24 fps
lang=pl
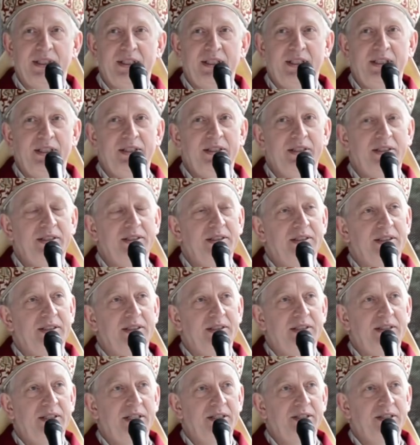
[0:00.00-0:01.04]
i
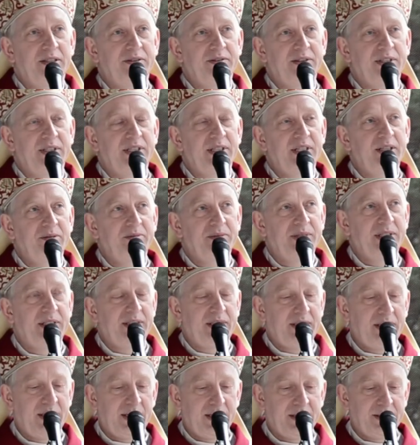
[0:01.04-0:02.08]
nasze wzajemne
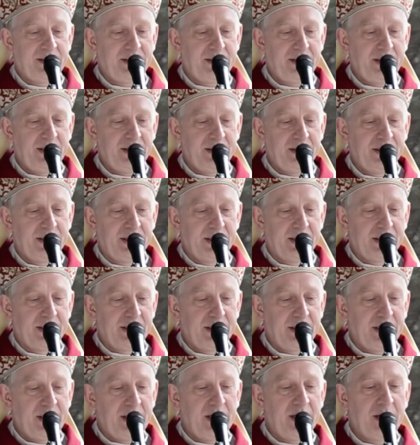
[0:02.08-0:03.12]
relacje
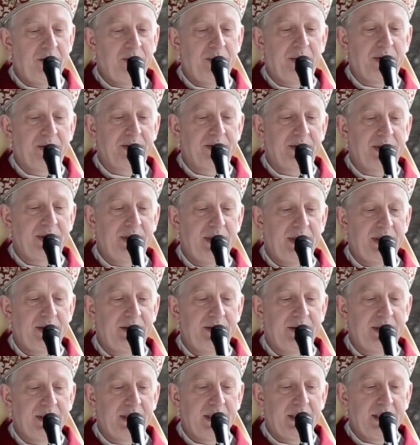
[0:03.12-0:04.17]
i emocje.
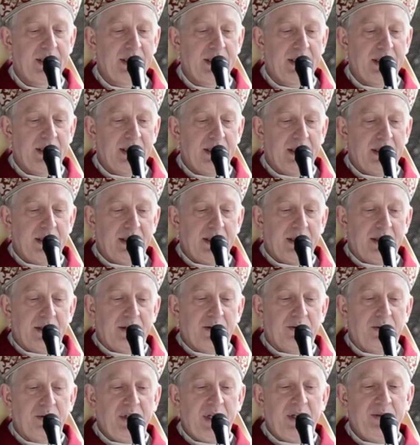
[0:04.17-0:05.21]

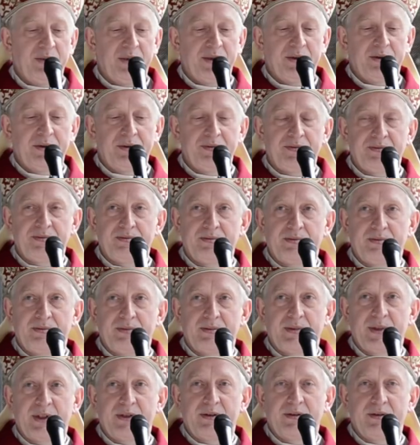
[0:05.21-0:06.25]
Ku niebu
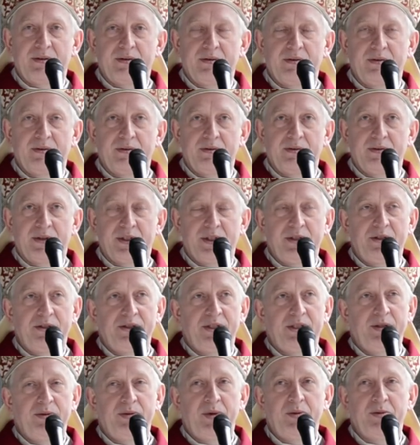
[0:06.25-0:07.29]

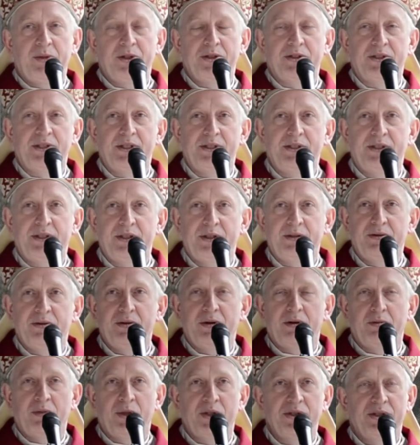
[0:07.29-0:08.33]
wznosimy, można, się,
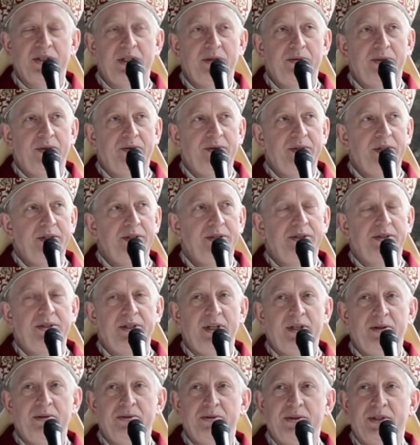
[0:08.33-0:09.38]
można powiedzieć,
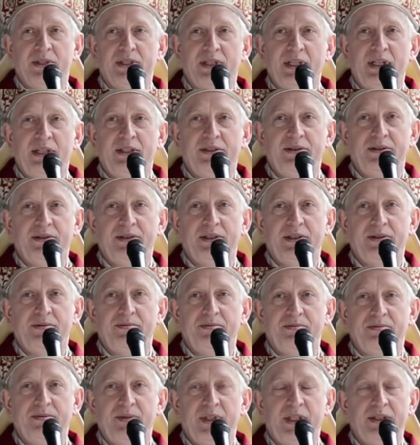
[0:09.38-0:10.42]
nieustannie,
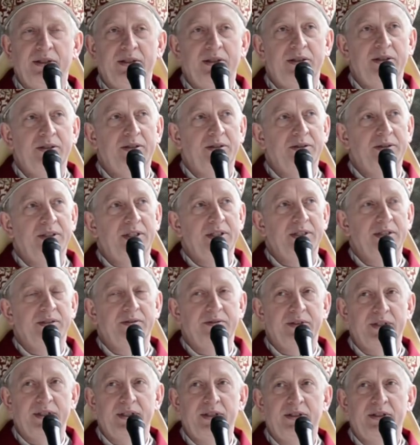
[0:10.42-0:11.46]
nie tylko nasz
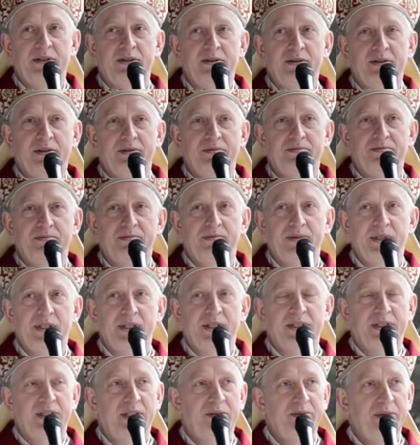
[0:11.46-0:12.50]
wzrok,
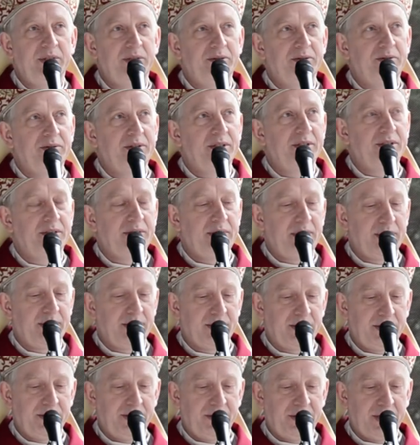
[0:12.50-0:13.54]
czasami również i
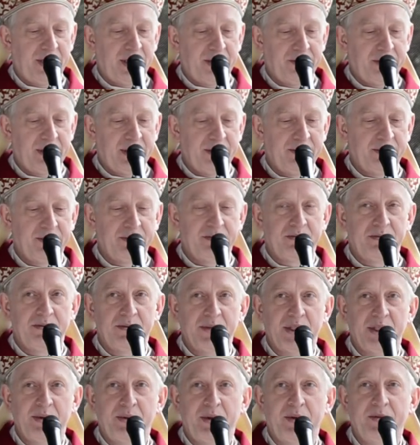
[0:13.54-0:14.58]
nasze ciała
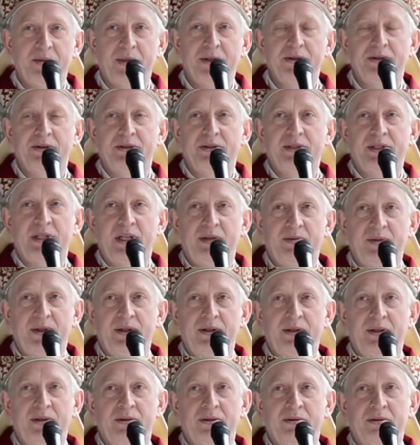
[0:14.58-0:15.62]
przy pomocy
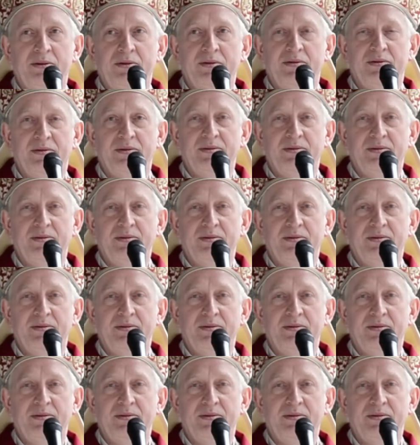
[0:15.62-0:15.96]
samolotów,